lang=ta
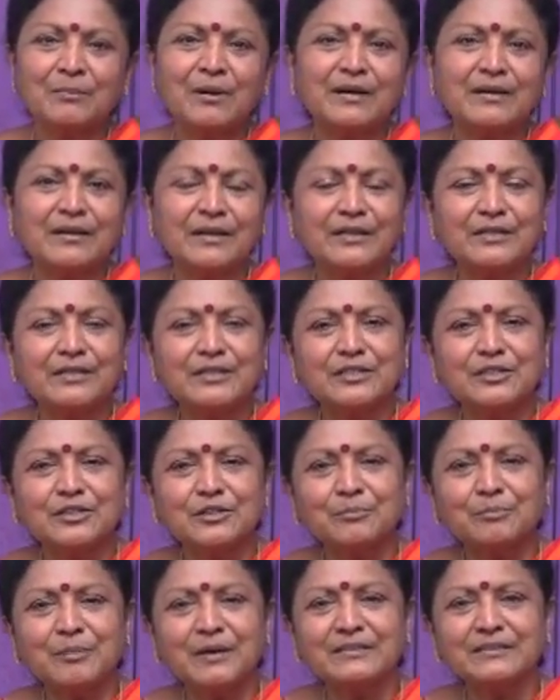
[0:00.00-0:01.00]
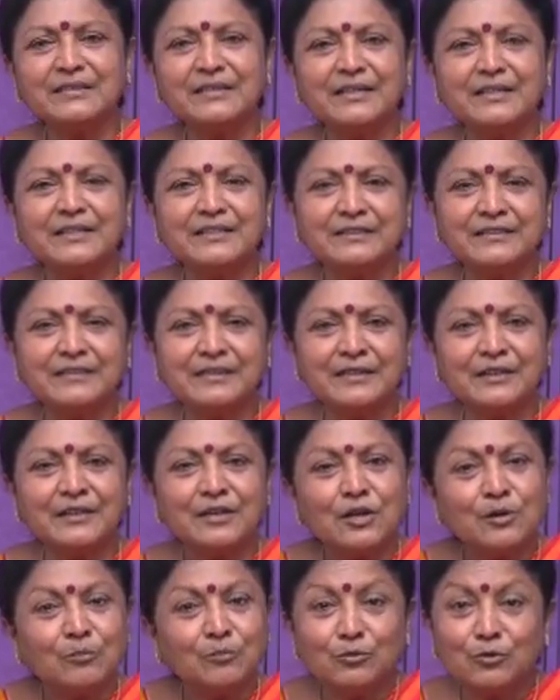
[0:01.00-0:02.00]
பார்க்குறாரு பார்த்தா இந்த
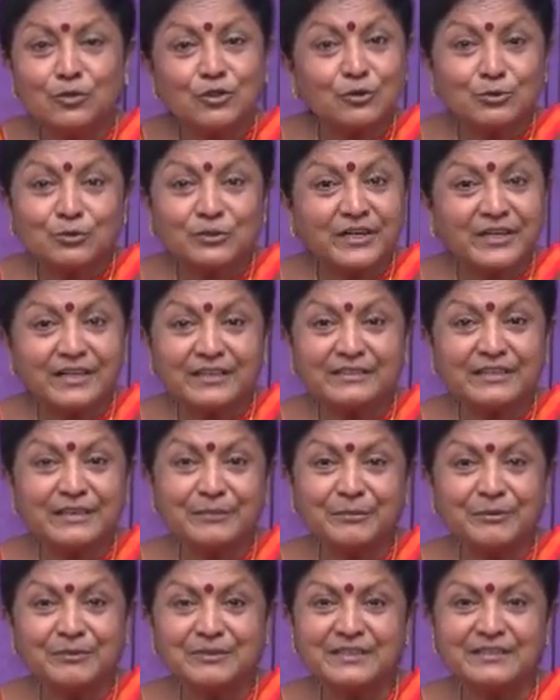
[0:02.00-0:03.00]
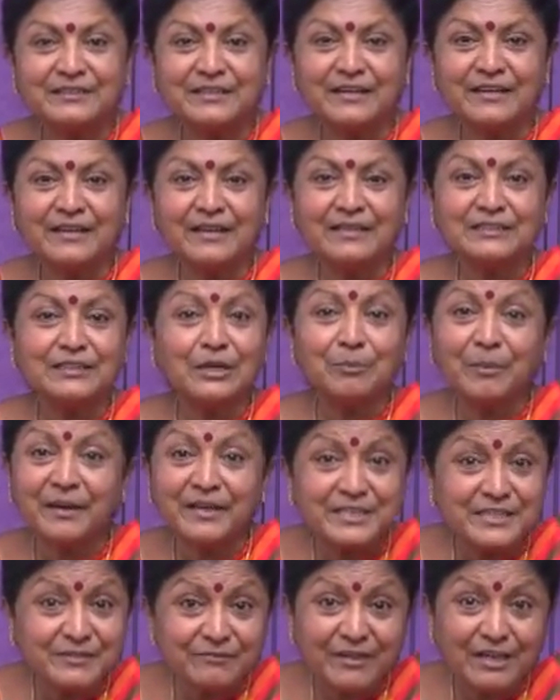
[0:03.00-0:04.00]
மூன்று குதிரையாக திரும்பி வந்தது இல்லையா அதில்
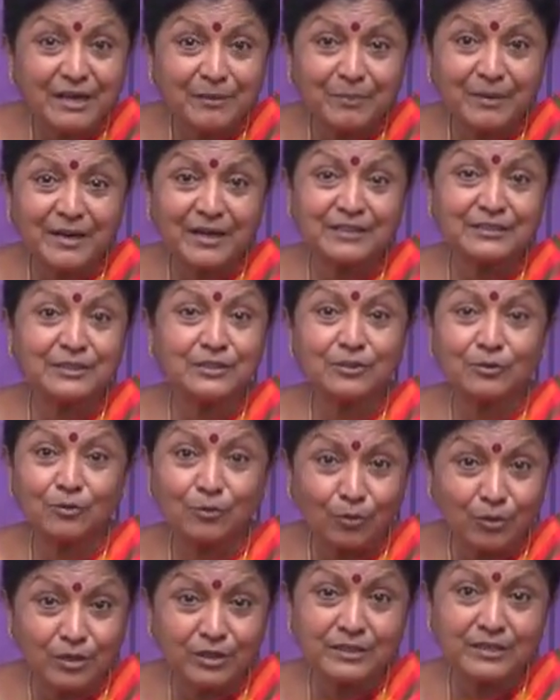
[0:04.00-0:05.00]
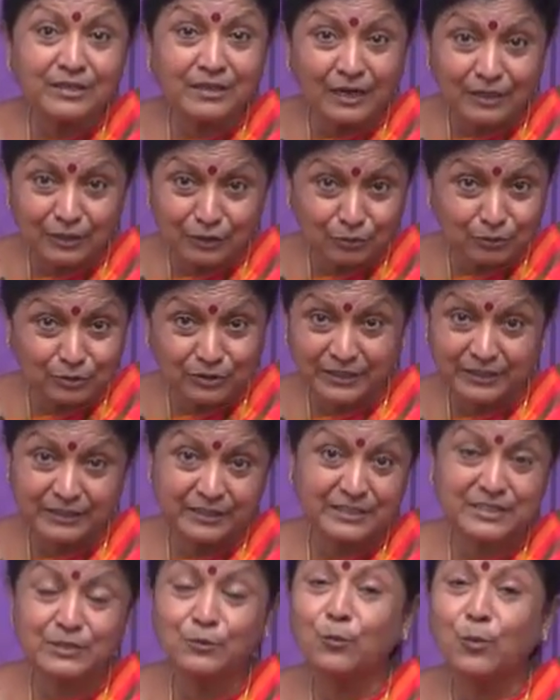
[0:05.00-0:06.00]
பயிற்றுவிக்கப்படாத ஒரு காட்டு குதிரை
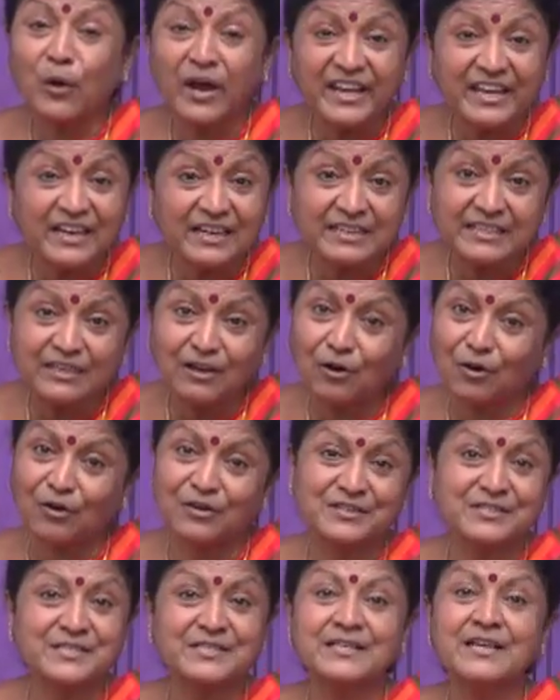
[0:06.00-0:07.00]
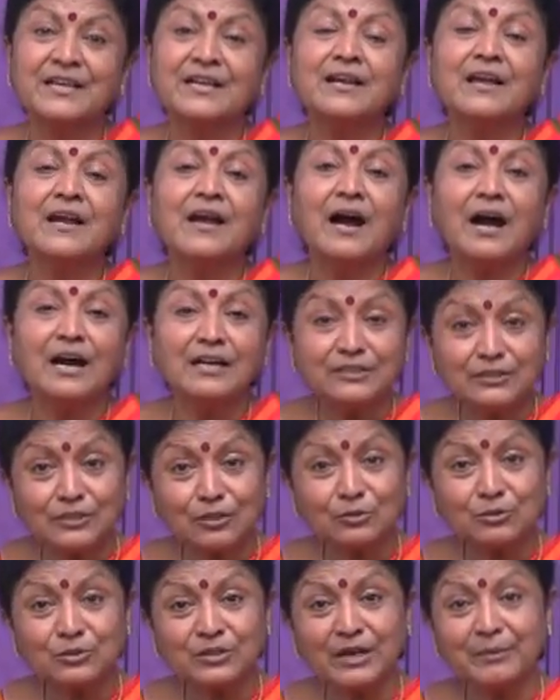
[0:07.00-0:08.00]
இது ஸோ வைல்டு ஹார்ஸ் அந்த
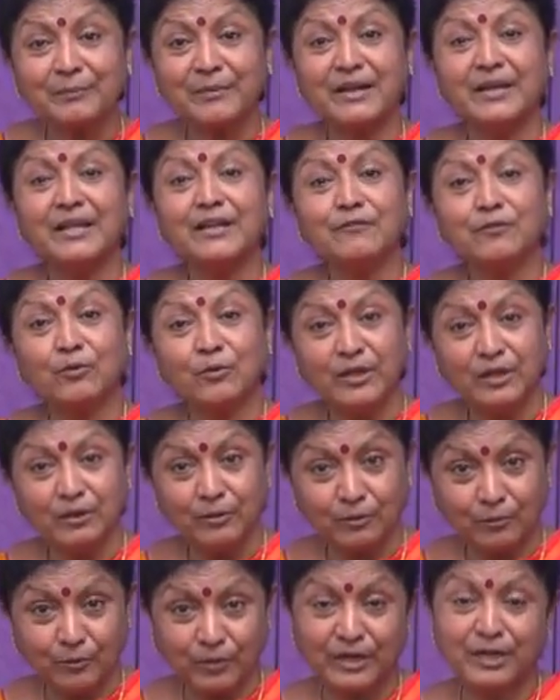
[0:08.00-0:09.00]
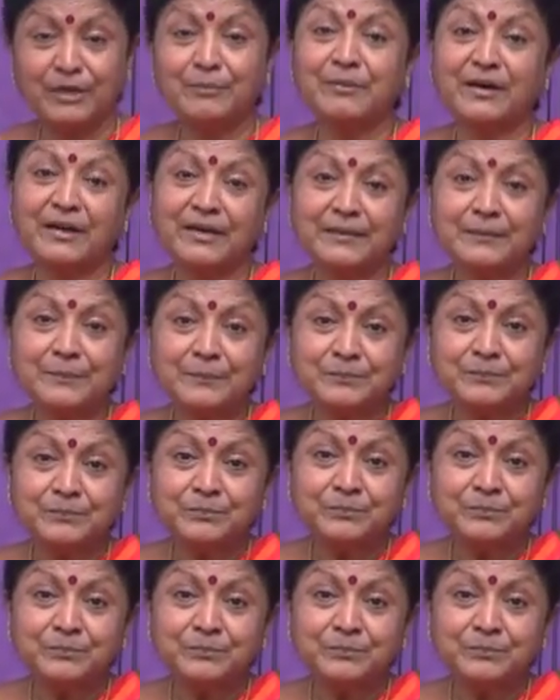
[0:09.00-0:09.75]
குதிரை மேலே இவருடைய ஒரே மகன்